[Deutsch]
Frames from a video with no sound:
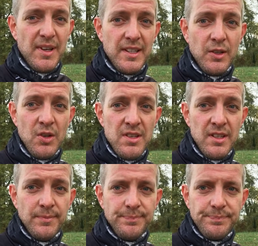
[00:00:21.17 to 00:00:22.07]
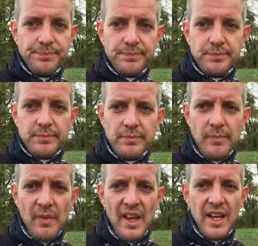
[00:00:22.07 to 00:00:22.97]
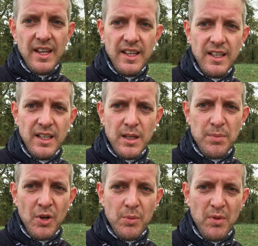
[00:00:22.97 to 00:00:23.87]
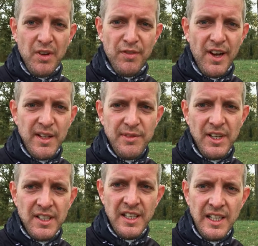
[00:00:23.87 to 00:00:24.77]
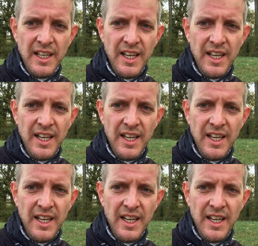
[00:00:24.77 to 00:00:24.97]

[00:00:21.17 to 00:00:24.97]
2019. Ich bin heute mal wieder Fahrrad fahren.